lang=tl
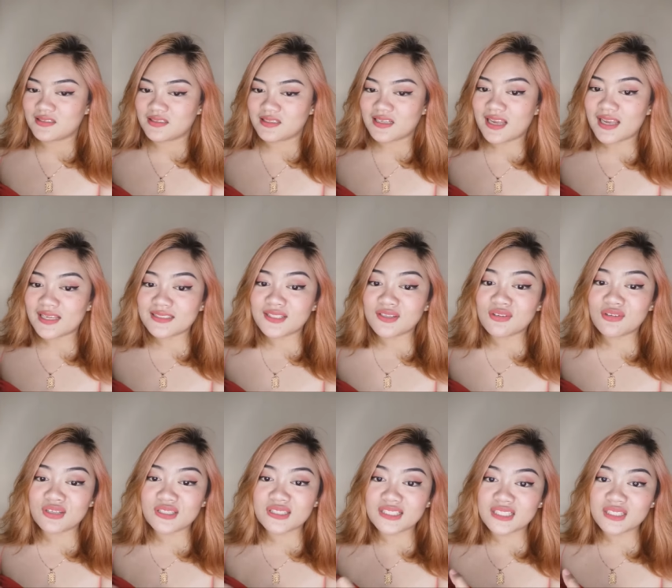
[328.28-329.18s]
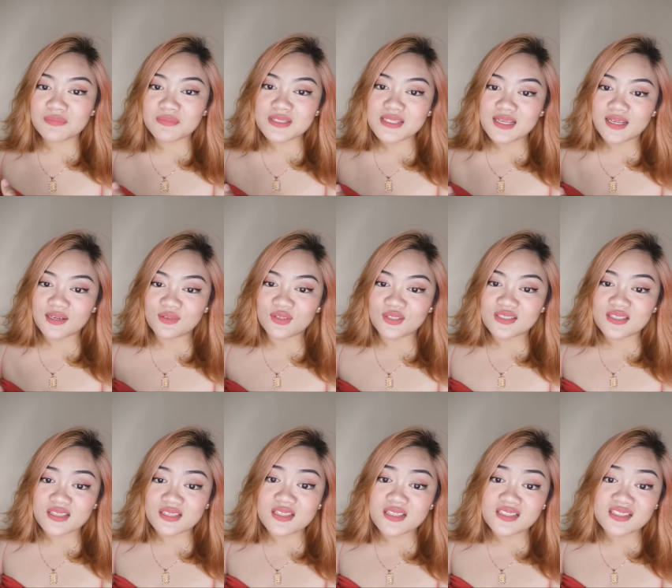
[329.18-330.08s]
Kahit ako, hindi naman sa ano,
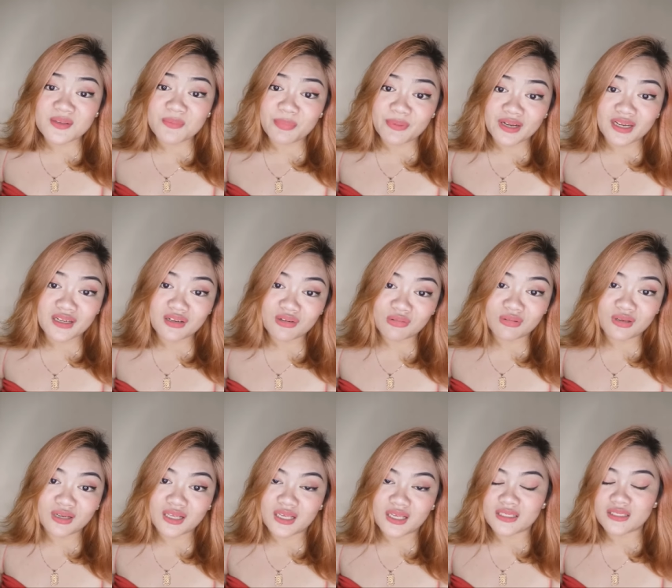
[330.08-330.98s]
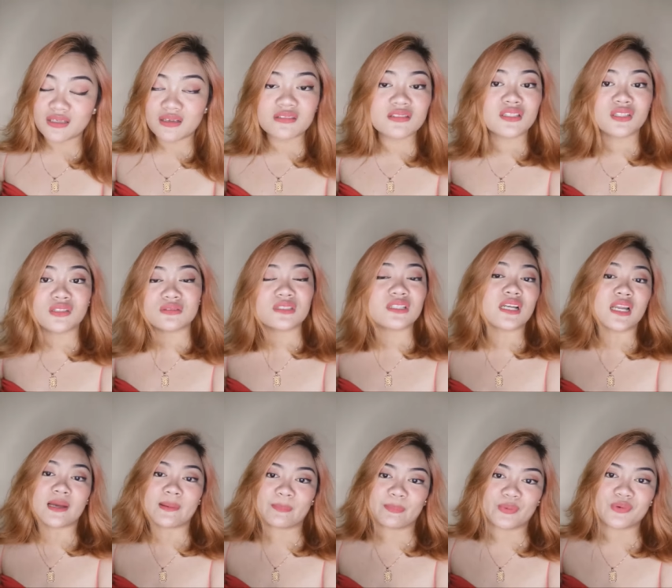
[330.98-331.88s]
nagsisisi pa rin ako na hindi, hindi ko
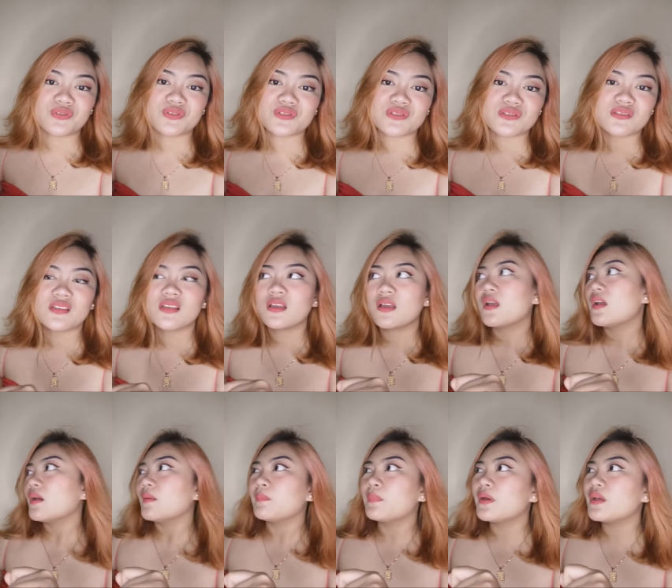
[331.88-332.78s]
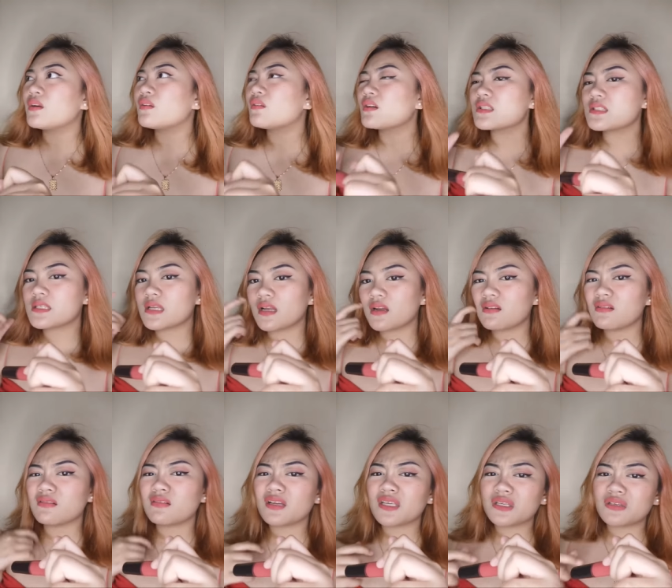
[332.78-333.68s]
tinapos. Pero kasi ako,
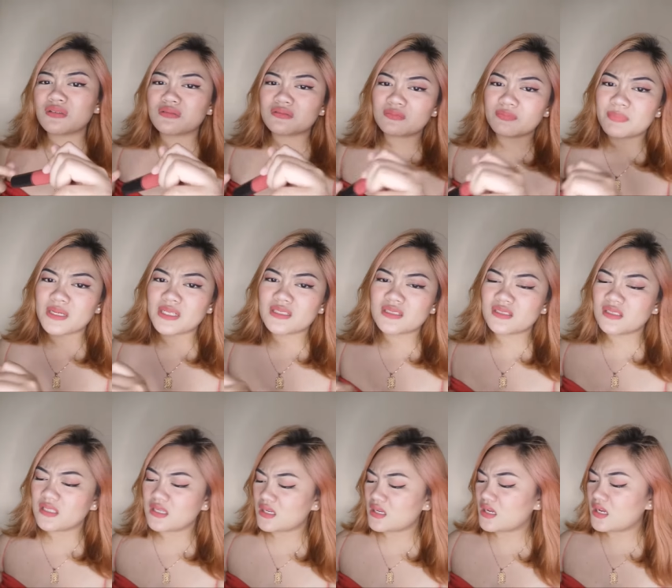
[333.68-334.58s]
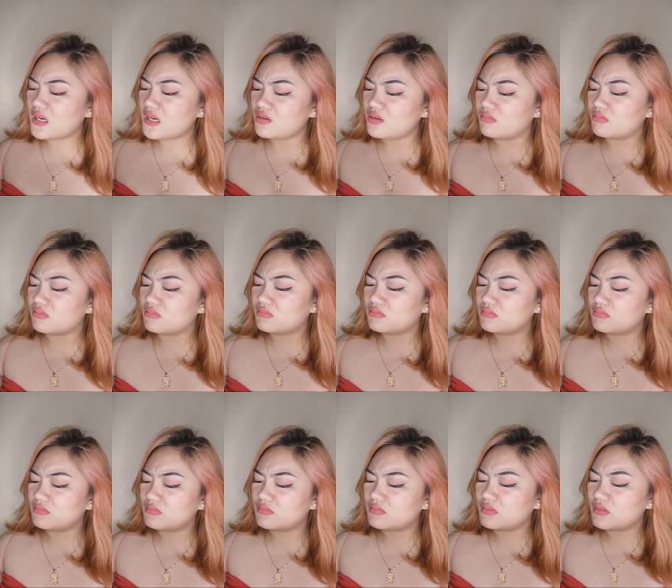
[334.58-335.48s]
yung pag, ano,
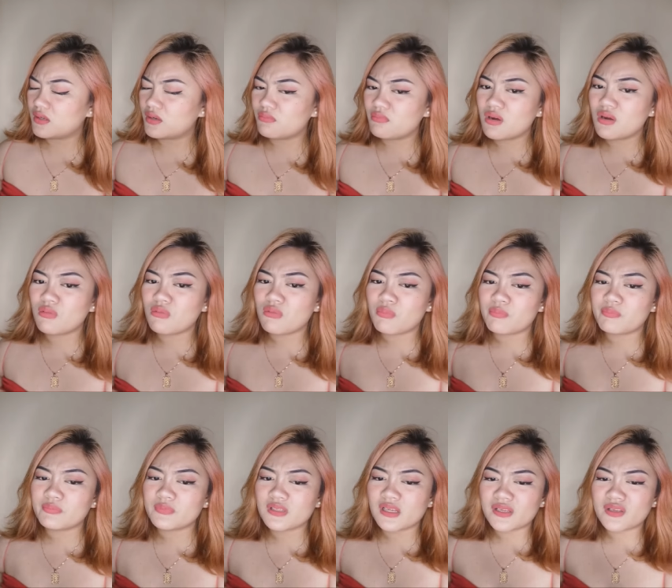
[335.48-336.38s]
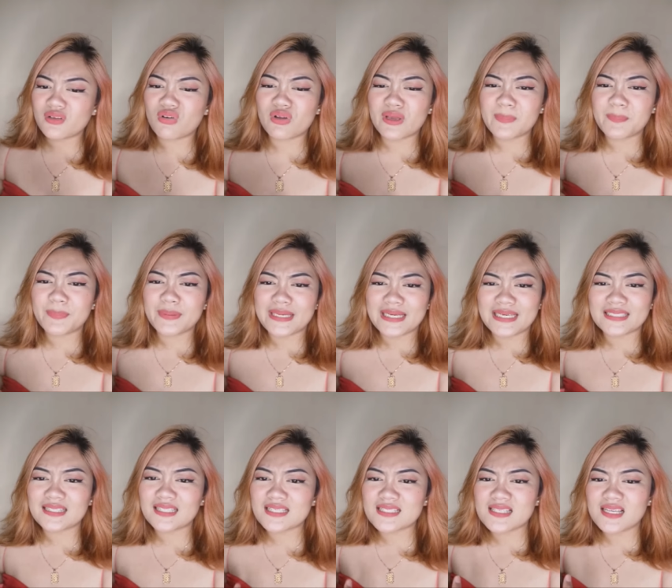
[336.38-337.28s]
ewan ko, ayoko
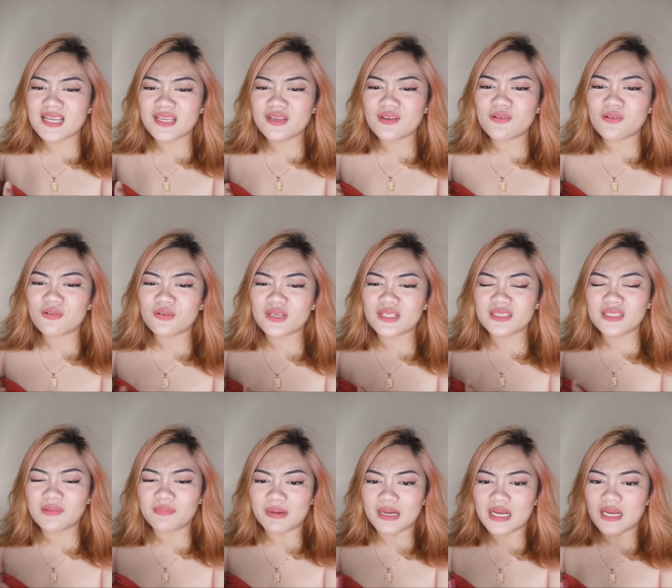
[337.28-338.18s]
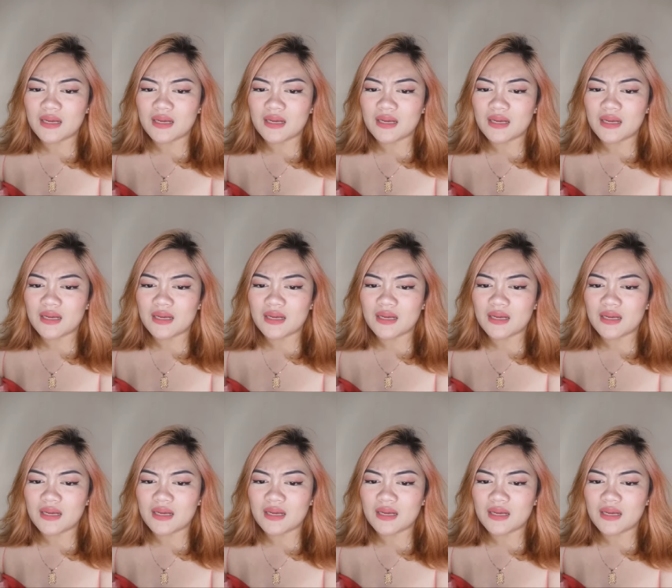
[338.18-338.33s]
ipilit kasi ayoko na, 'di ba?